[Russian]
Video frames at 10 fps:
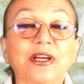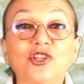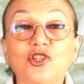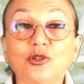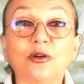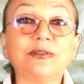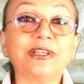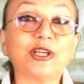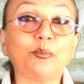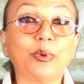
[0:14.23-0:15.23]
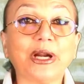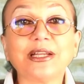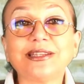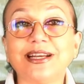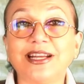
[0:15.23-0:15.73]
чиновники
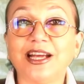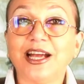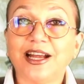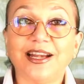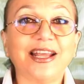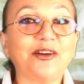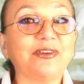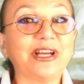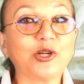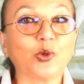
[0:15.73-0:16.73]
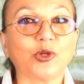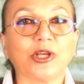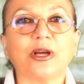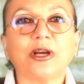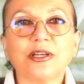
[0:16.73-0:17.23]
прятали левые руки.